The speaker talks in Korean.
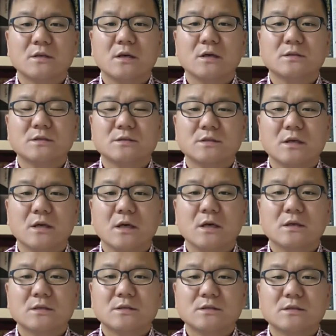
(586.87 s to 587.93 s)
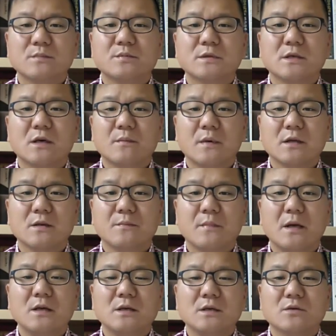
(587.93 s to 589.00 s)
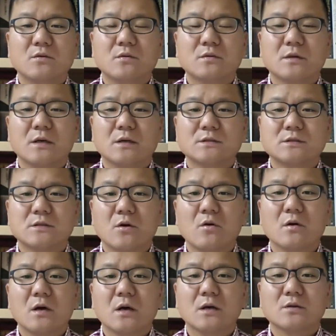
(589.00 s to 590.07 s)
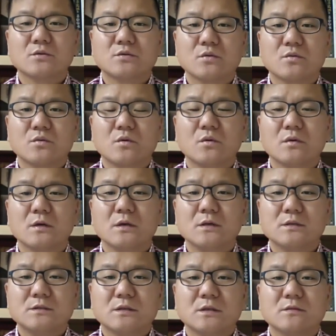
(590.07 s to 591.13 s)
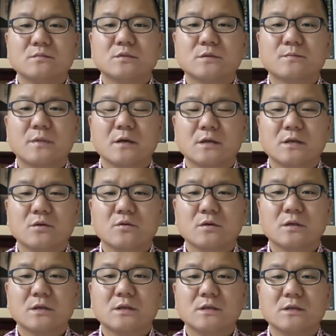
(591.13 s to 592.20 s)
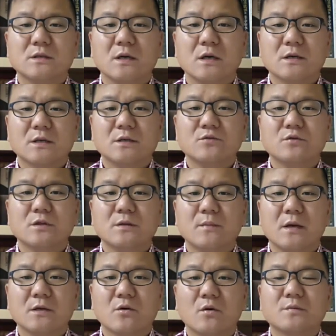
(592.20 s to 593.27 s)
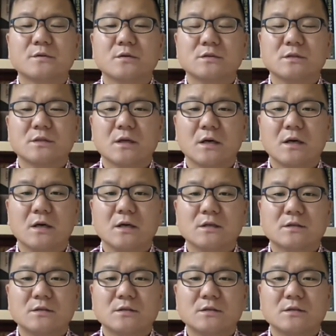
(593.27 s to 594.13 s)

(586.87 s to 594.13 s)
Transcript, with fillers: 그래야지 이제 그 습기가 많이 빨리고, 그래야지 건강에도 좋고 이제 음습한 기능 기, 기운이 많이 없어진다.